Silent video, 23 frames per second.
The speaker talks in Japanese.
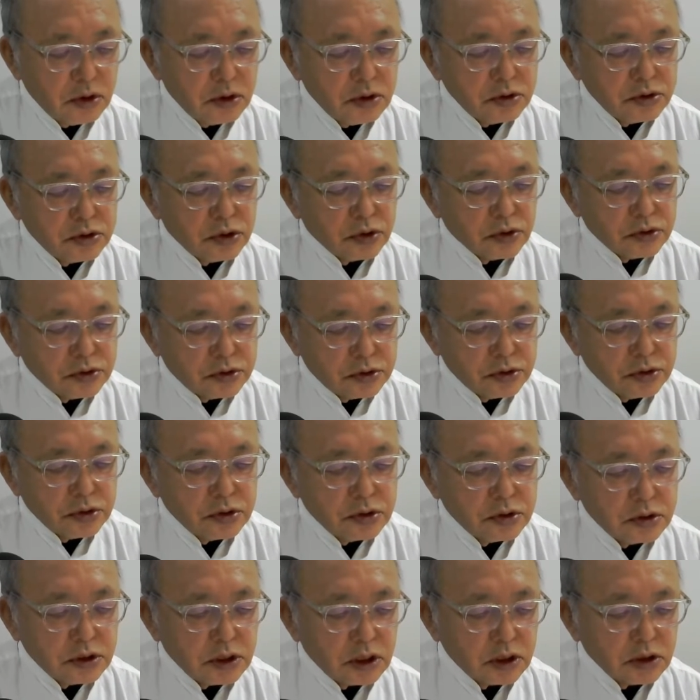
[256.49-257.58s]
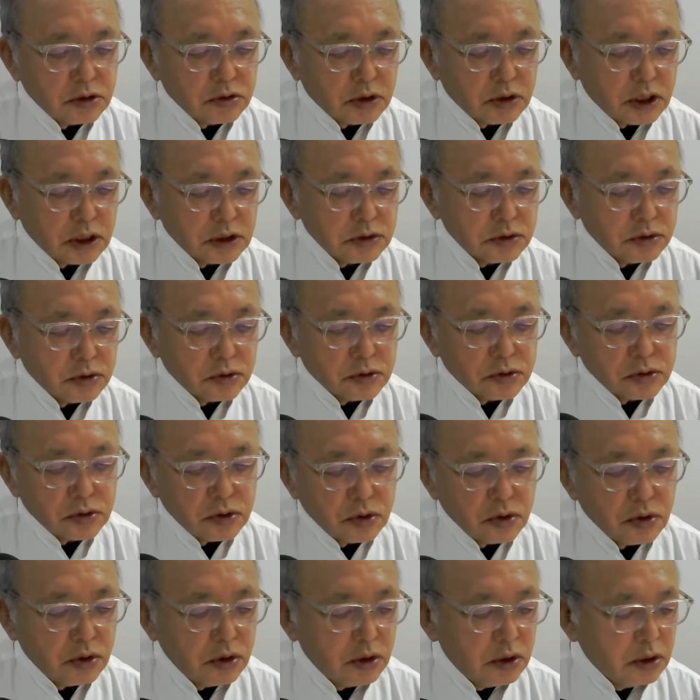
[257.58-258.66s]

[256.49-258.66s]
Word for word: 植樹などの数多くの